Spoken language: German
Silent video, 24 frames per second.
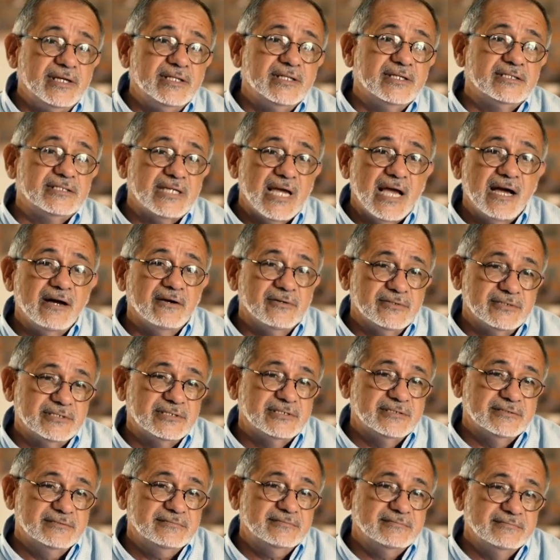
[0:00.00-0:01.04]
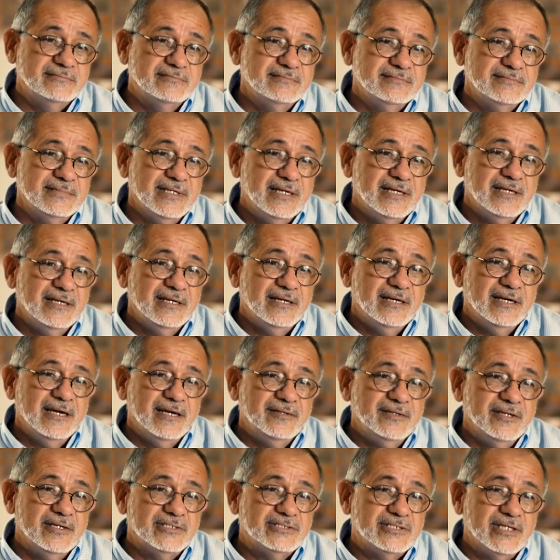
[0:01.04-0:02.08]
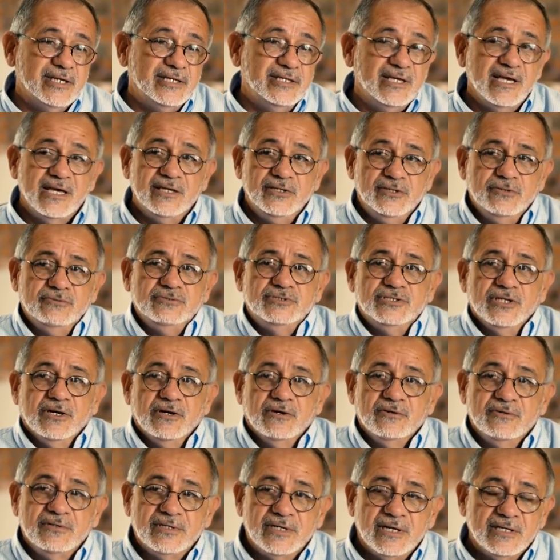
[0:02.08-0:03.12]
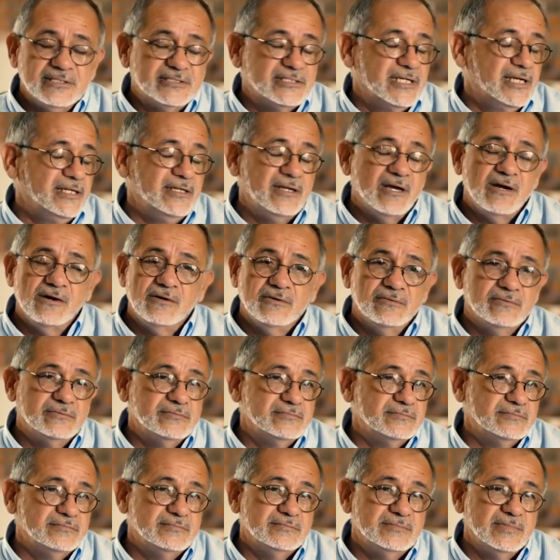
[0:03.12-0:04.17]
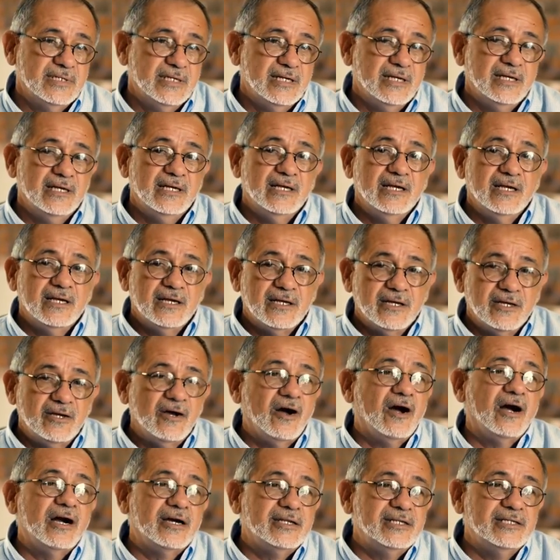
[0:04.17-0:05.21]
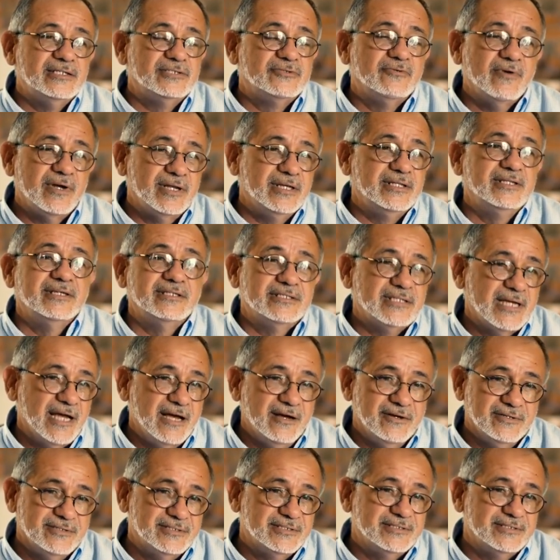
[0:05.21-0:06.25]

dass ich jemandem sage, wenn es ein Problem gibt, weißt du, wer dieses Haus leitet? Und sie werden sagen,